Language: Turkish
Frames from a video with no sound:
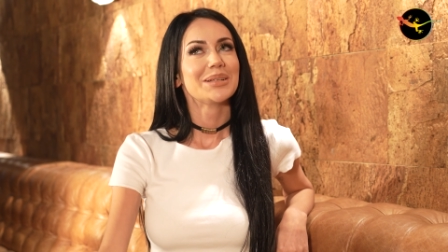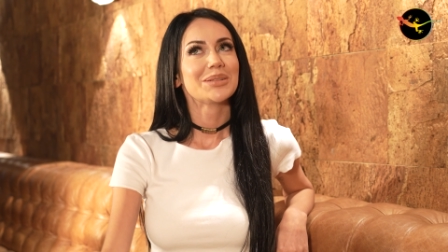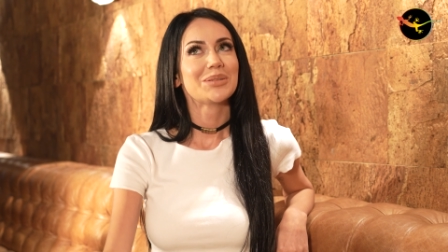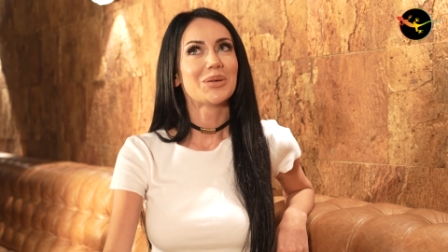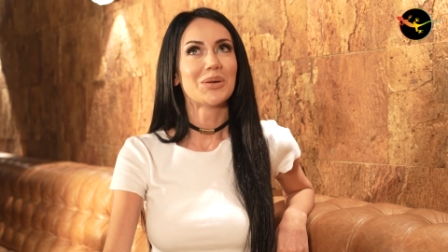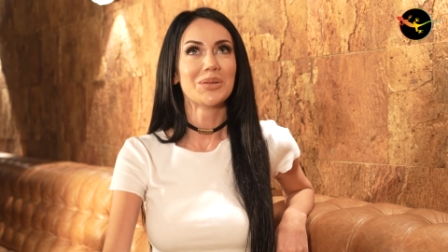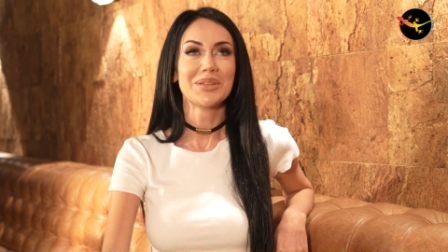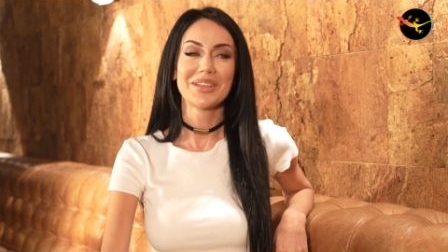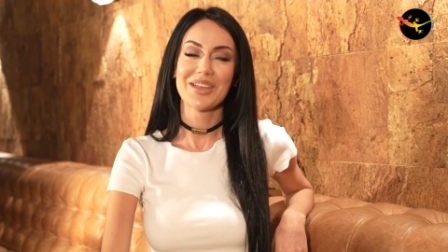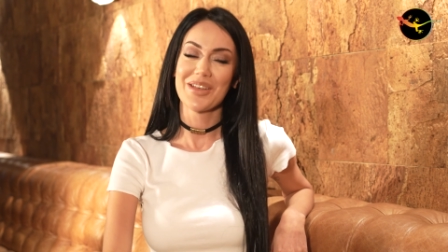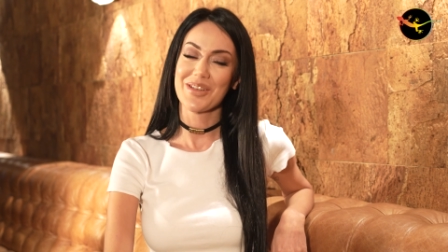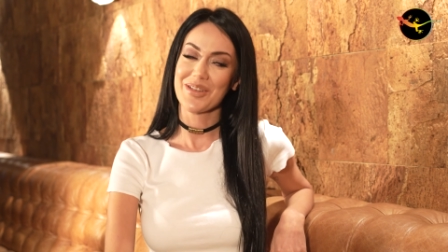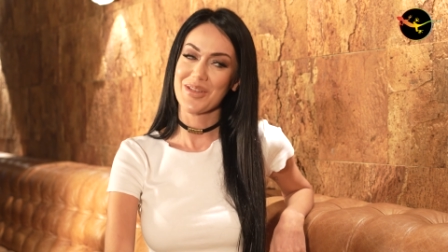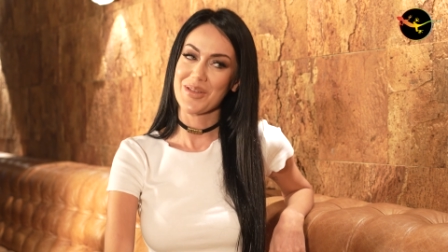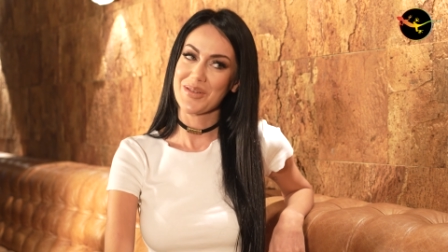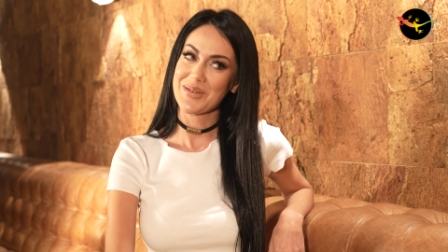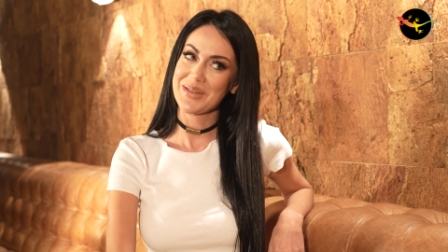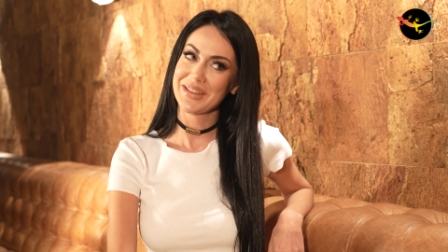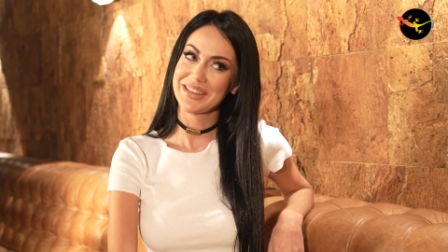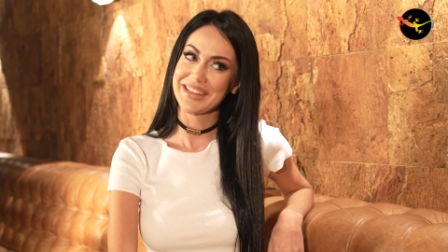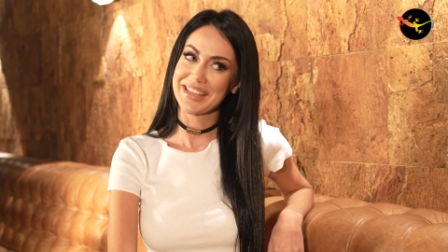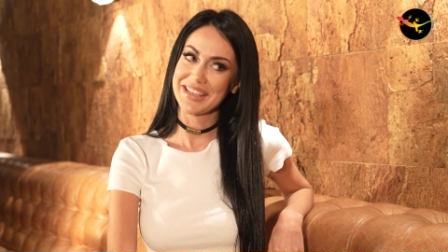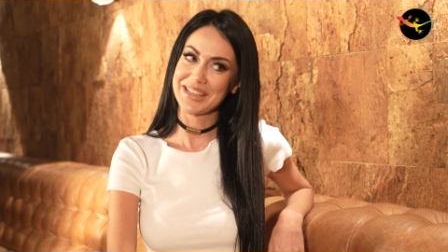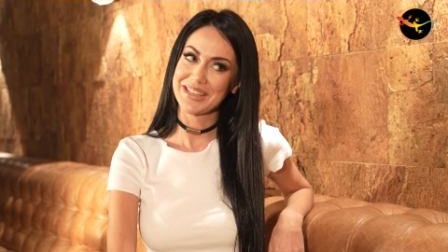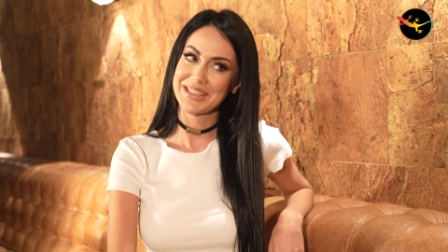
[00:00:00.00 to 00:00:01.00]
Konuya
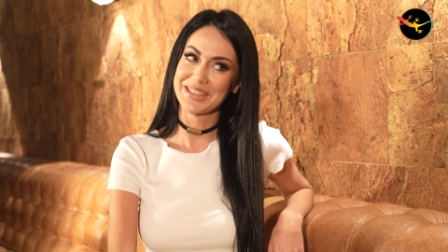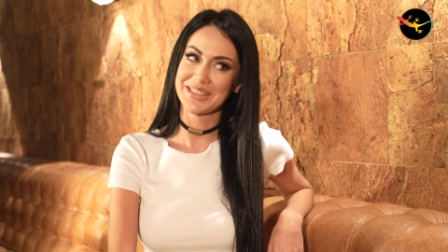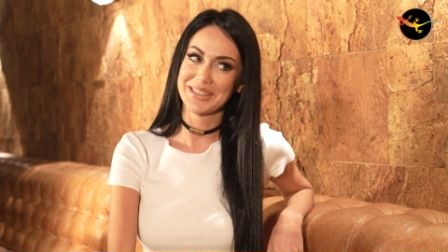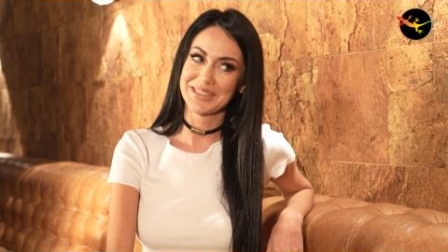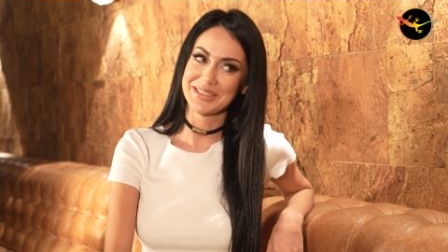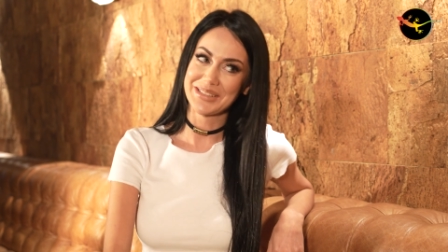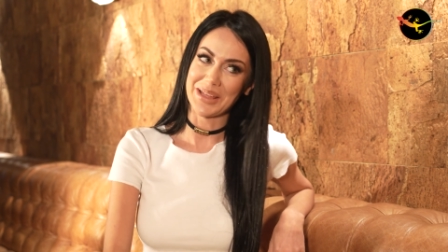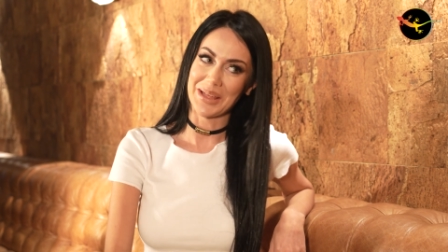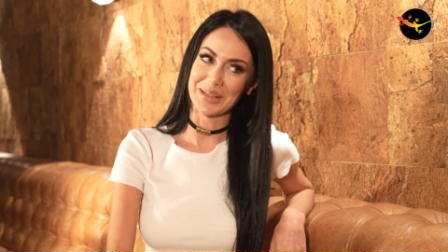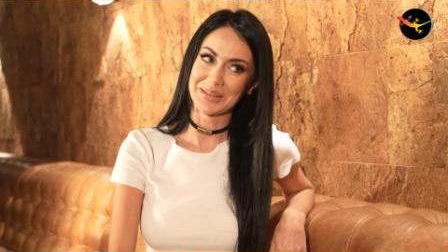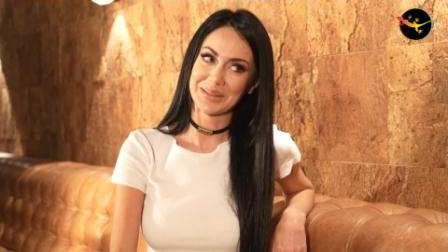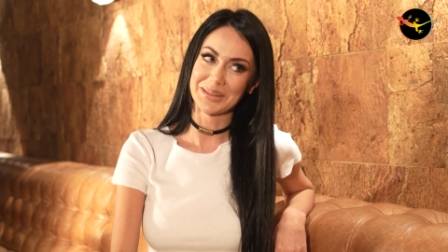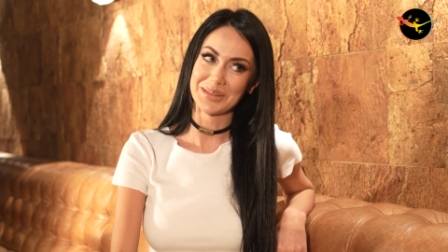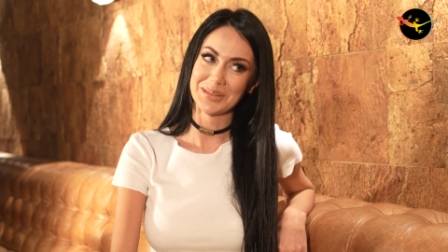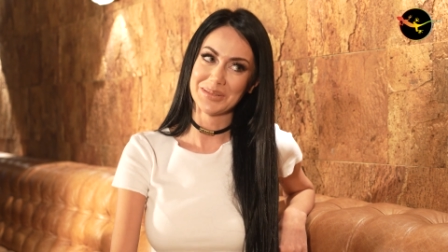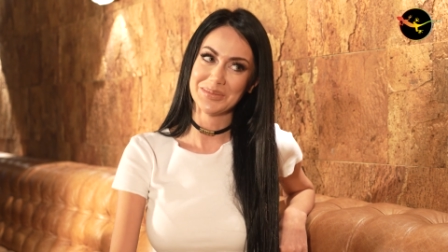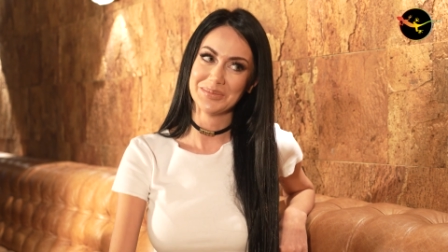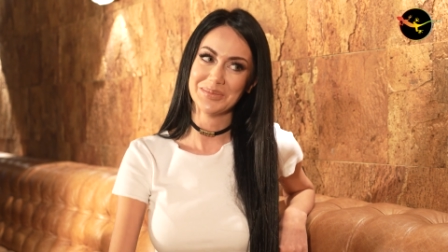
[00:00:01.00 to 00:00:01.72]
göre ee, değişir Aa, tatlım.